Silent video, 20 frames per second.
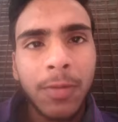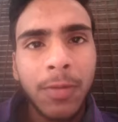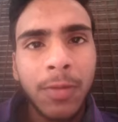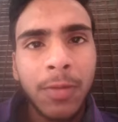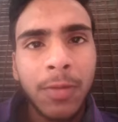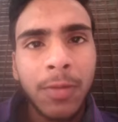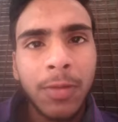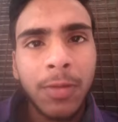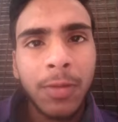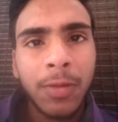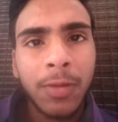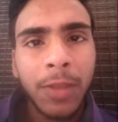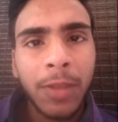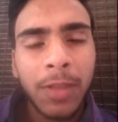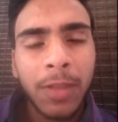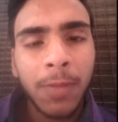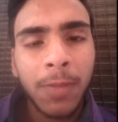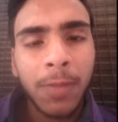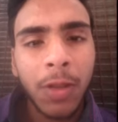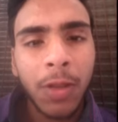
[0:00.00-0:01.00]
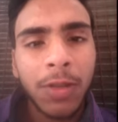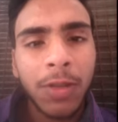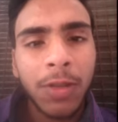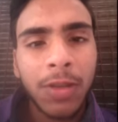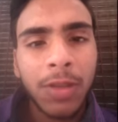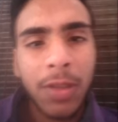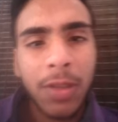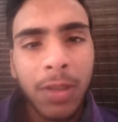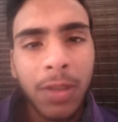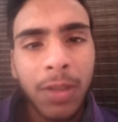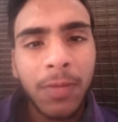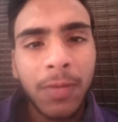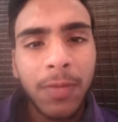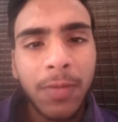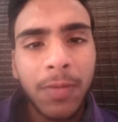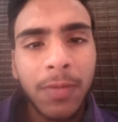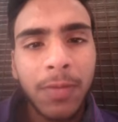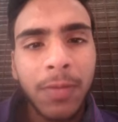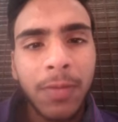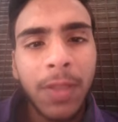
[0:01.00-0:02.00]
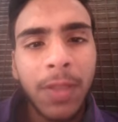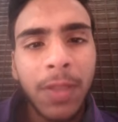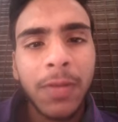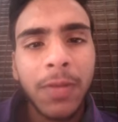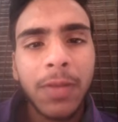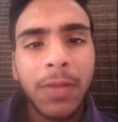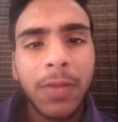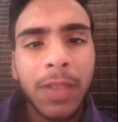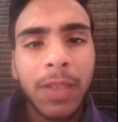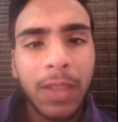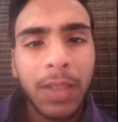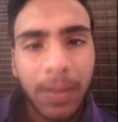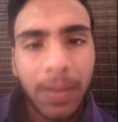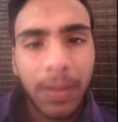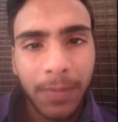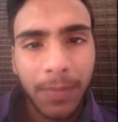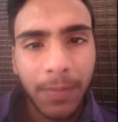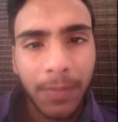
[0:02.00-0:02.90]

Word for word: तो जो एक पॉजिटिव वेव होती है